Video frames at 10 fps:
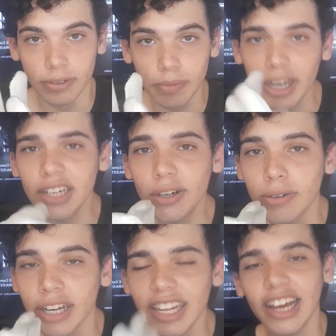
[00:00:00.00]
Mas não,
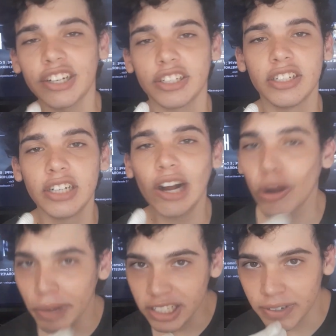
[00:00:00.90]
relaxa. A
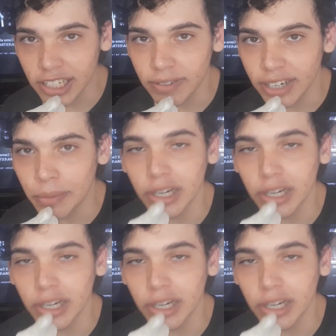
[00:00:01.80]
comédia vai. A,